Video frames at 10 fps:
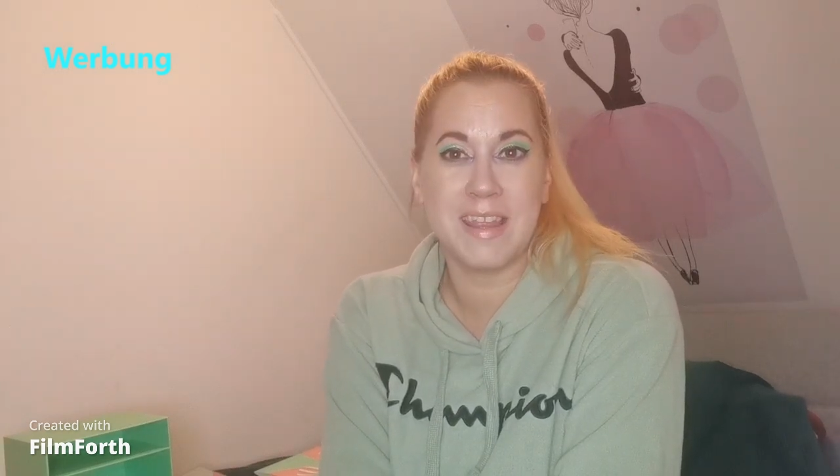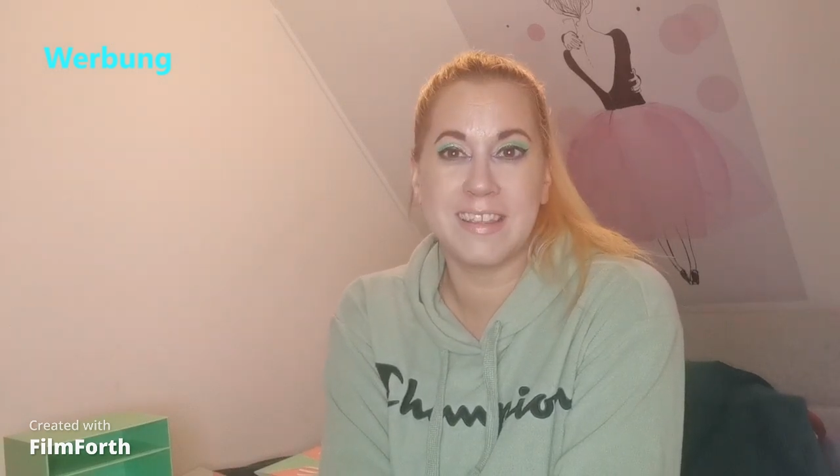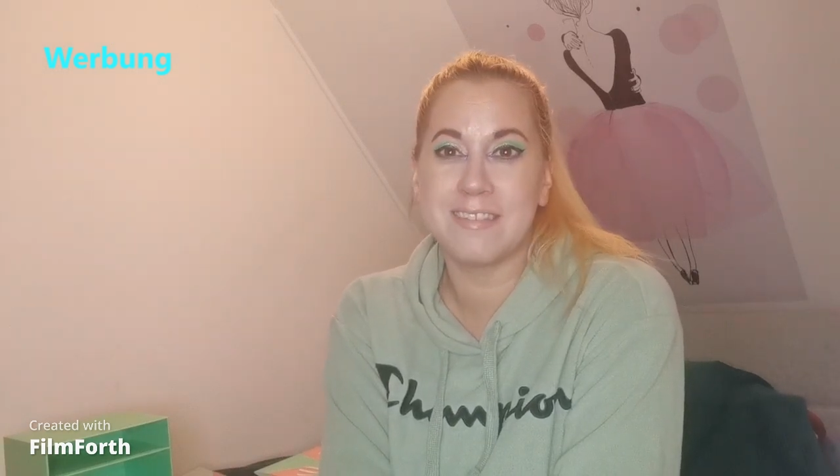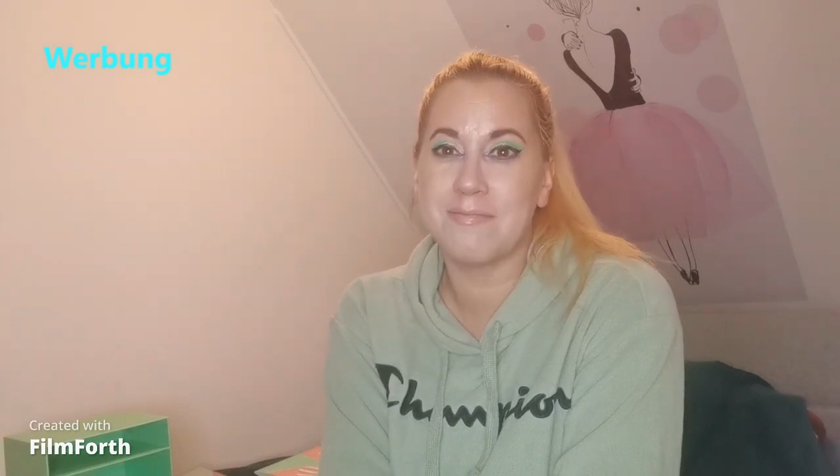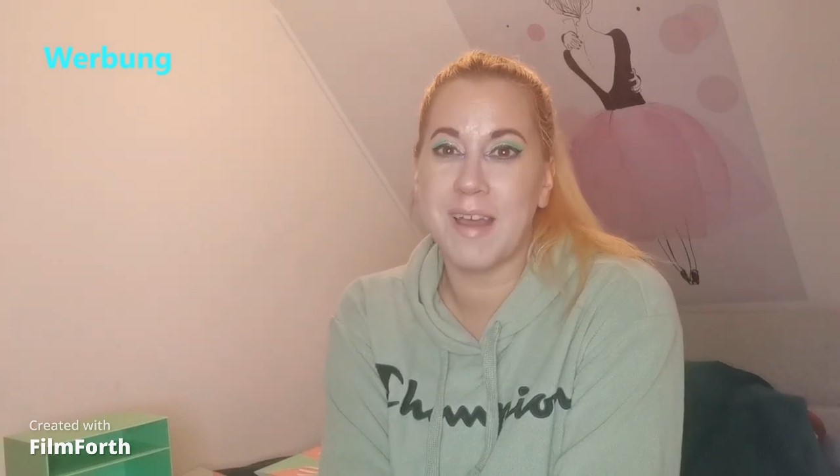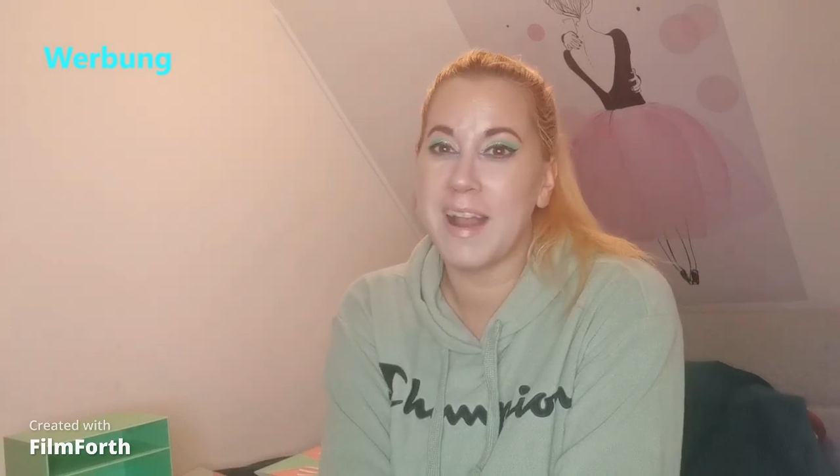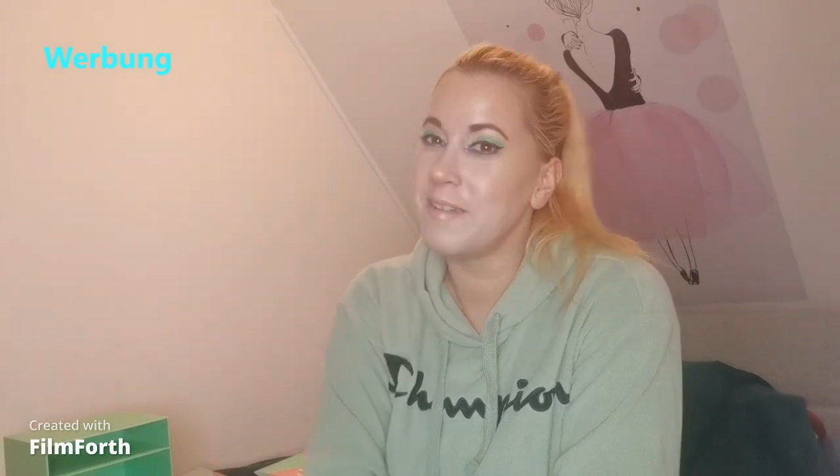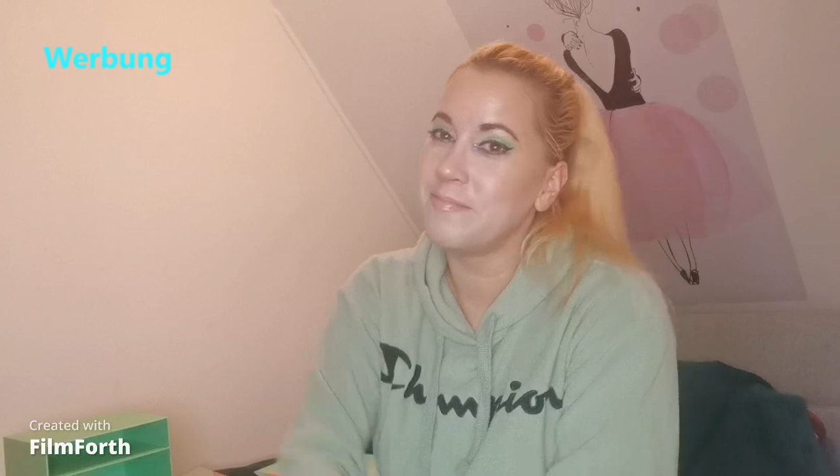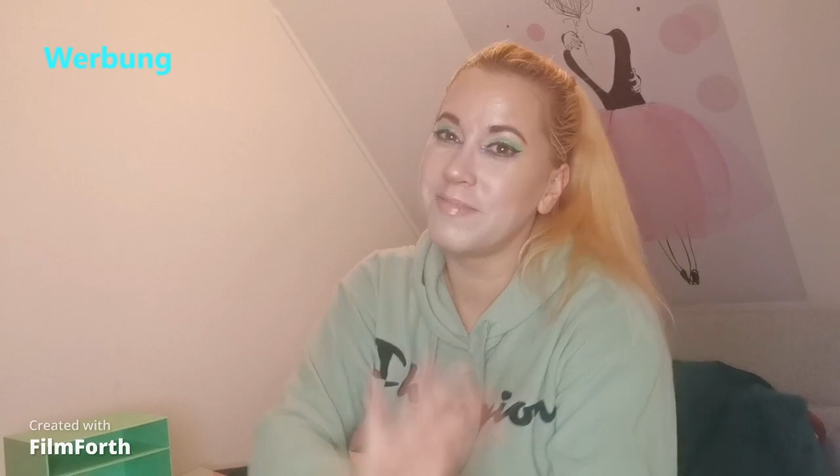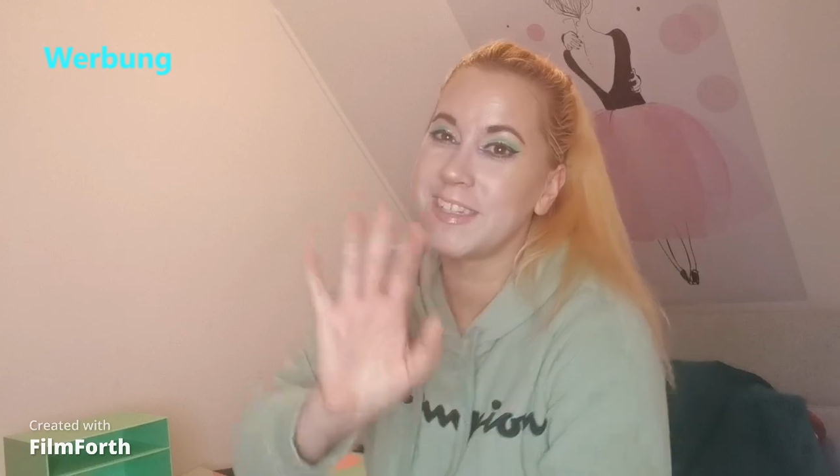nächsten Mal.
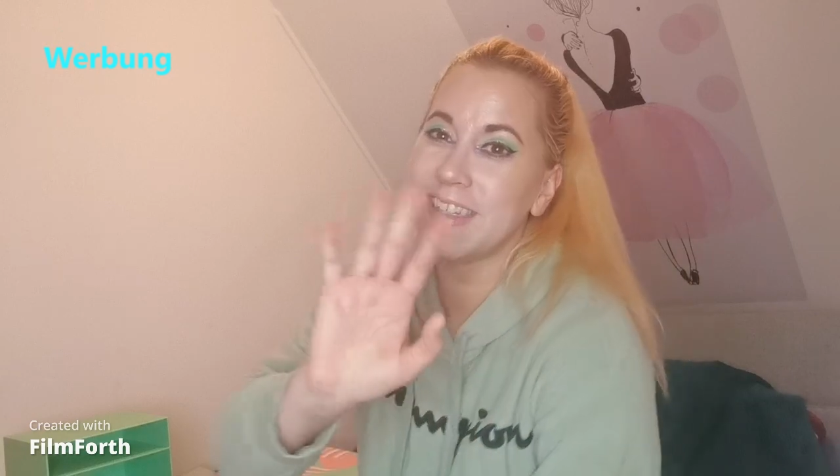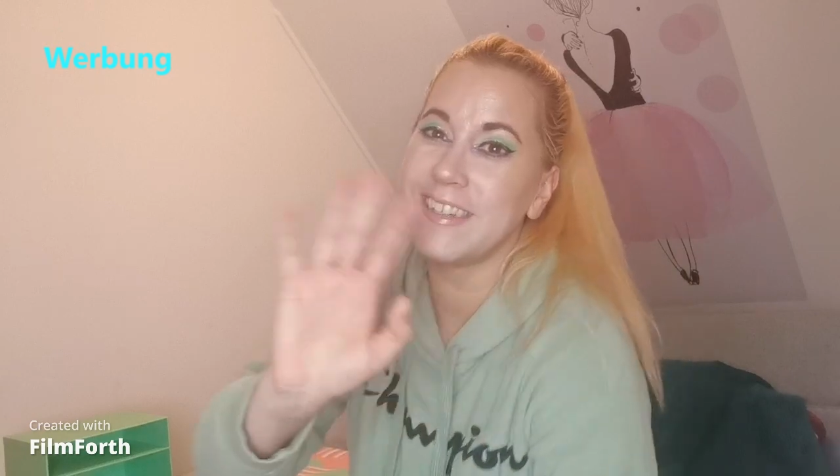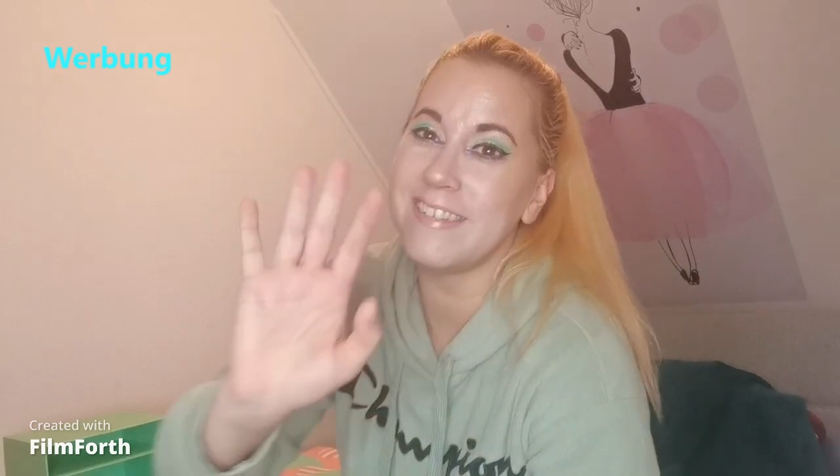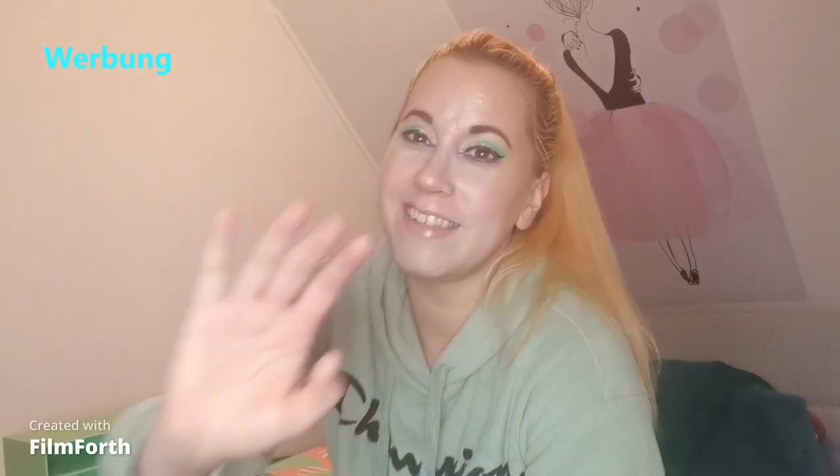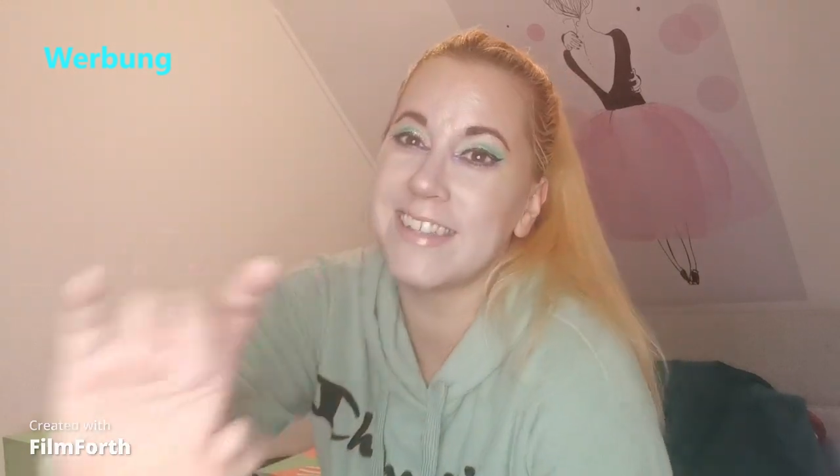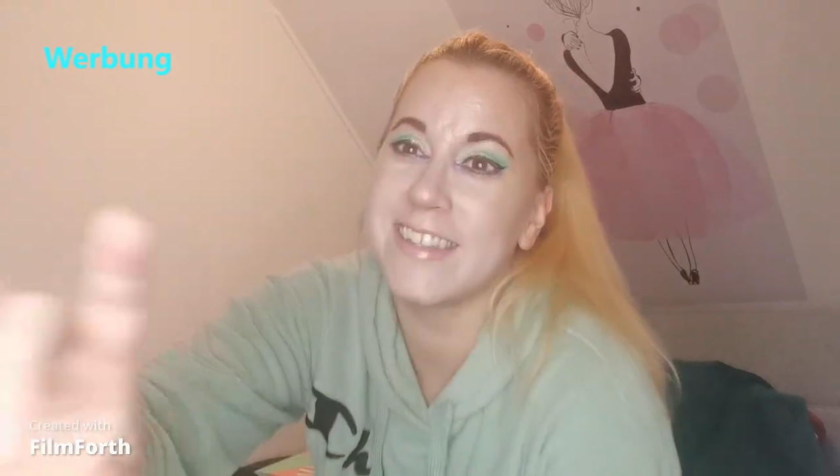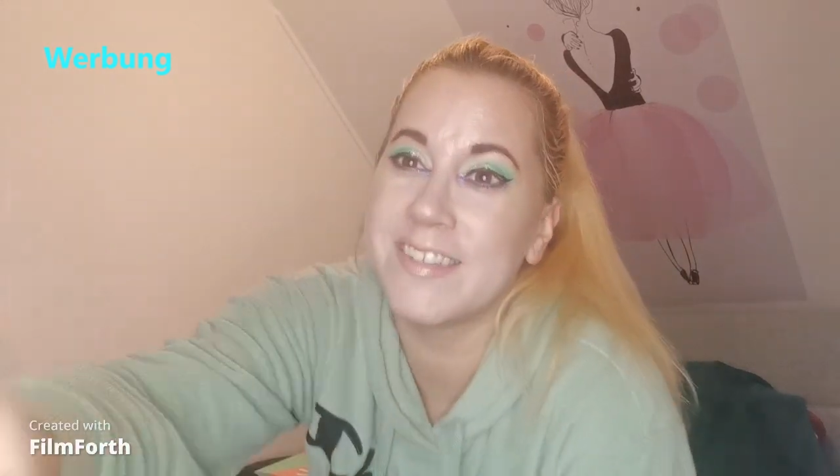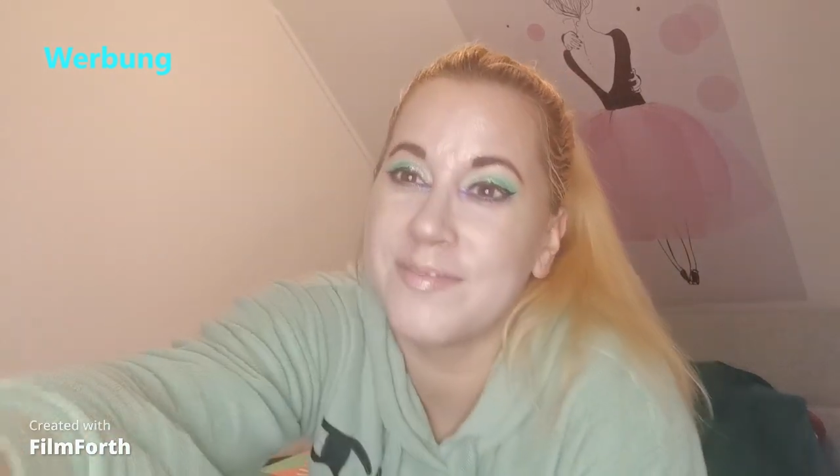Tschüss!